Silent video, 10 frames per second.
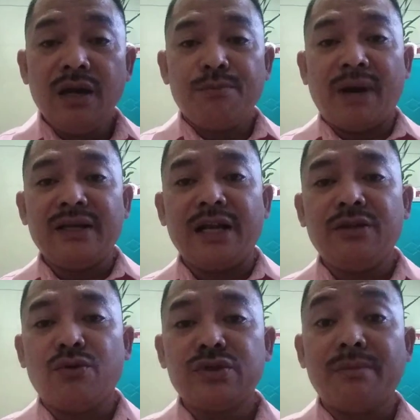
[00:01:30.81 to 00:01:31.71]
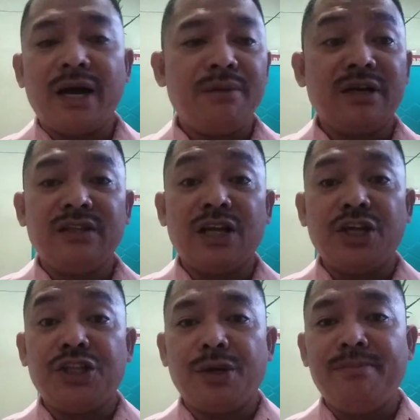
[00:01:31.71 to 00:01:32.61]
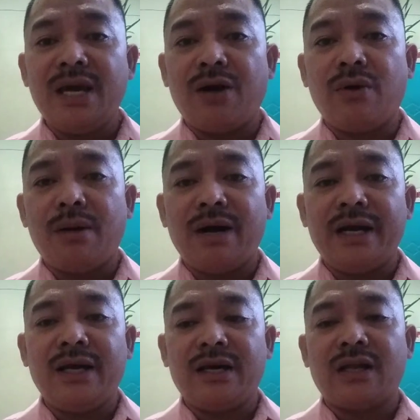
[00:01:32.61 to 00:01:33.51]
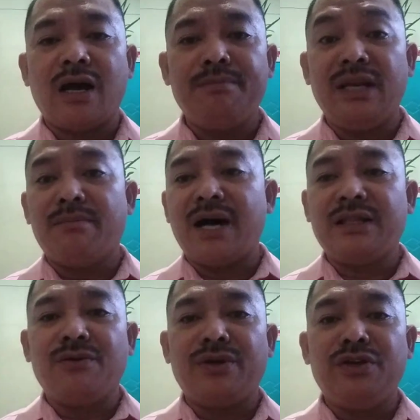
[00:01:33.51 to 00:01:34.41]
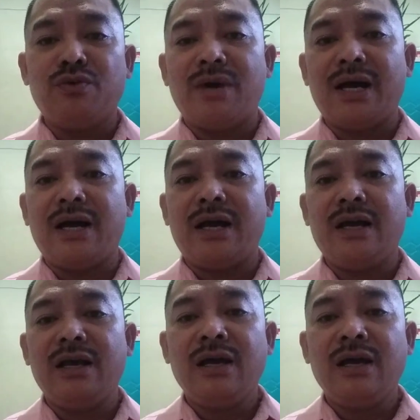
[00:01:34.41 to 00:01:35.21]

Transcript: pag narito ako sa bahay, mag, nagtitribya ako kabayan at uh, binabati ko rin yung mga